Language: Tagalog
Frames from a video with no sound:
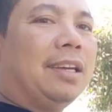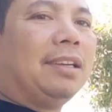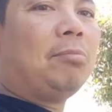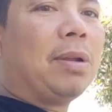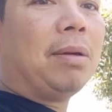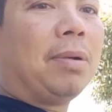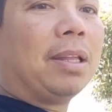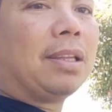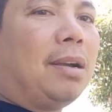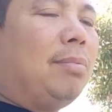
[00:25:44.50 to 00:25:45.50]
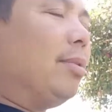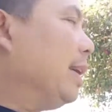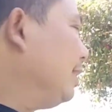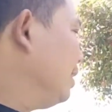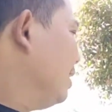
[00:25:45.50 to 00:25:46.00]
Ayan pala mga taga
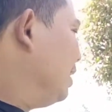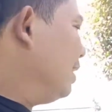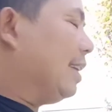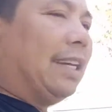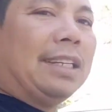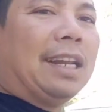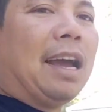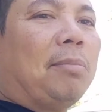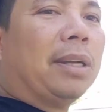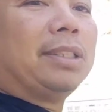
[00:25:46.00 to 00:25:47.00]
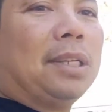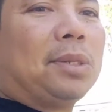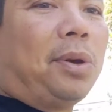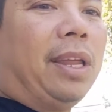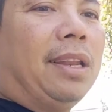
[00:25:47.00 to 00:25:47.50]
bukid ganyan lang mag-change
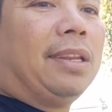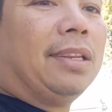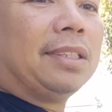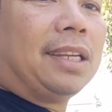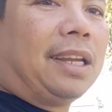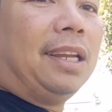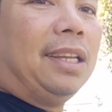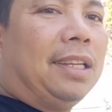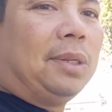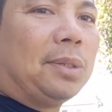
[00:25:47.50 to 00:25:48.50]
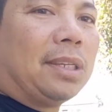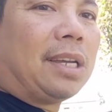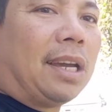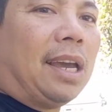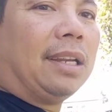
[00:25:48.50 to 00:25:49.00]
oil ng sarili ninyong
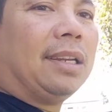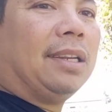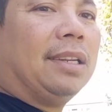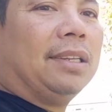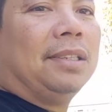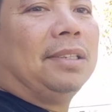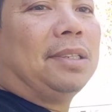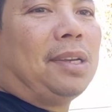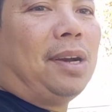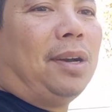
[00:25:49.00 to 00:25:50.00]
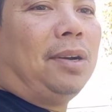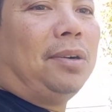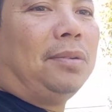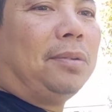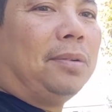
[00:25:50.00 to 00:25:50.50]
sasakyan. So,
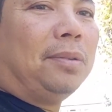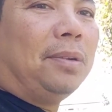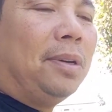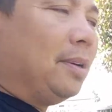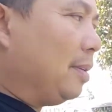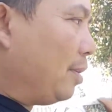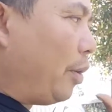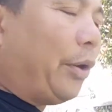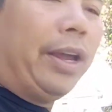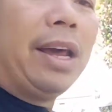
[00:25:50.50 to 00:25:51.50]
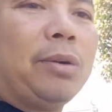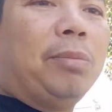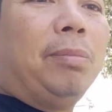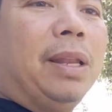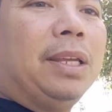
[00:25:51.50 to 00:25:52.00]
oil lang yung
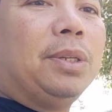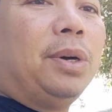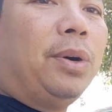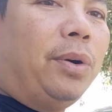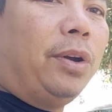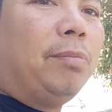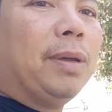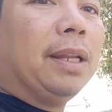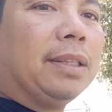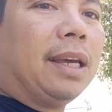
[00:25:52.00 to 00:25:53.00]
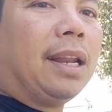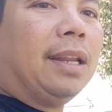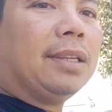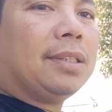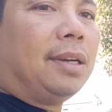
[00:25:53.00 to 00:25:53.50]
bibilihin nyo, oil filter.
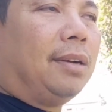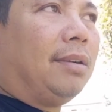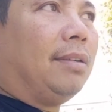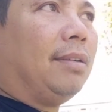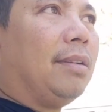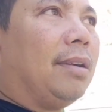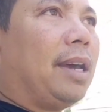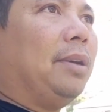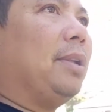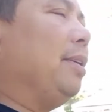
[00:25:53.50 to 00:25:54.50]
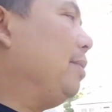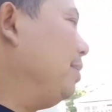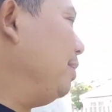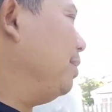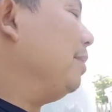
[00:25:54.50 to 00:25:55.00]
So, kayo na
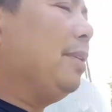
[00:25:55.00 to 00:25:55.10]
yung